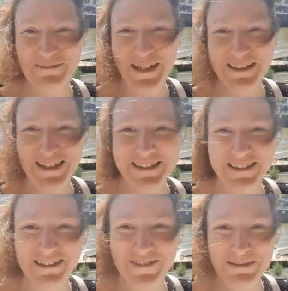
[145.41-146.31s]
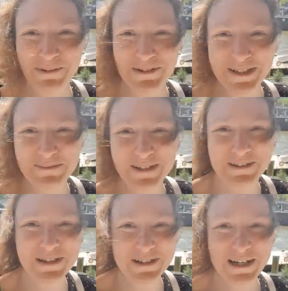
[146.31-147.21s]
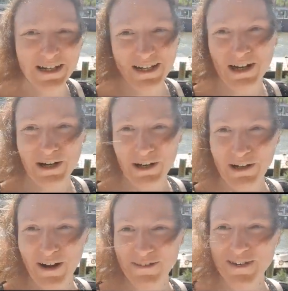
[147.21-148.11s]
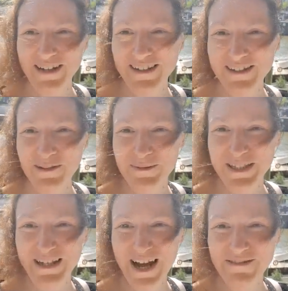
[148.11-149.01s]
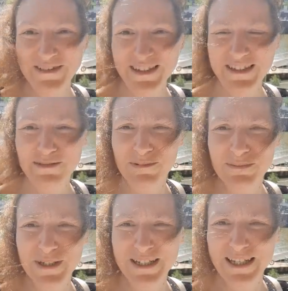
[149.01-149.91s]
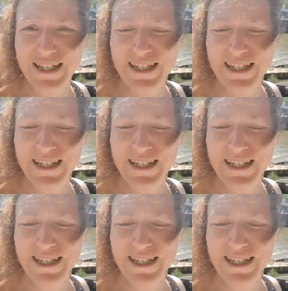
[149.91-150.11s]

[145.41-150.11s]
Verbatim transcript: im Gegensatz zu dem, was bei uns mal so ist ja, werden jetzt noch ein bisschen Hafen City bummeln.